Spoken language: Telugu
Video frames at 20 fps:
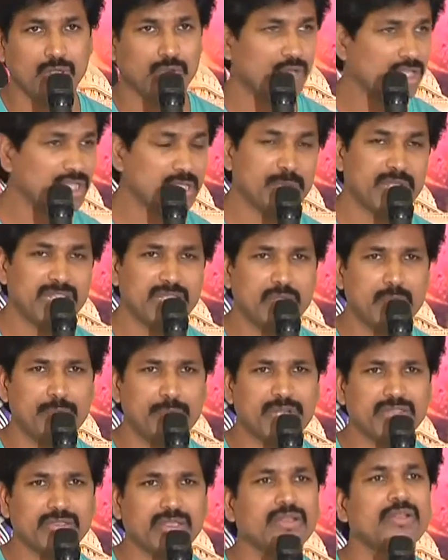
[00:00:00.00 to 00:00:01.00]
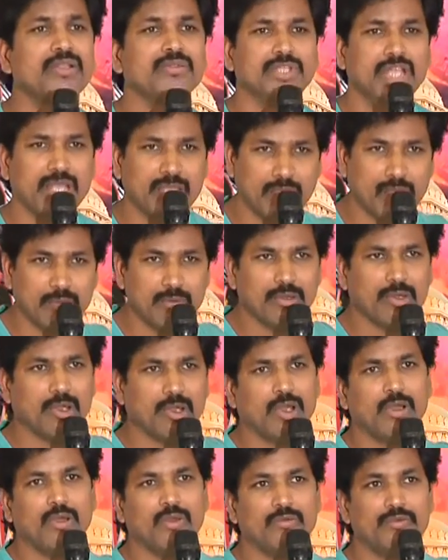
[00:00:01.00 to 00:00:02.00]
కొంతమంది విపరీతం
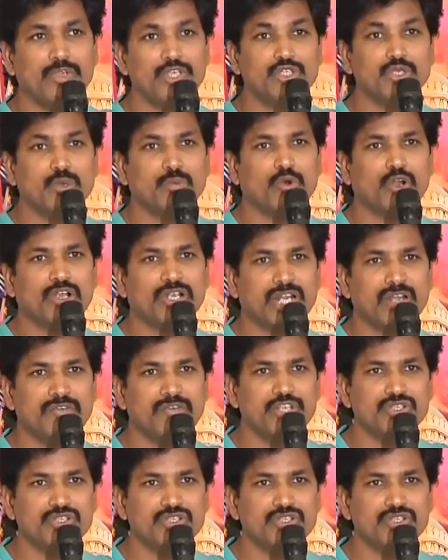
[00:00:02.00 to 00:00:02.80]
విష్ణు పోర్ట్రేట్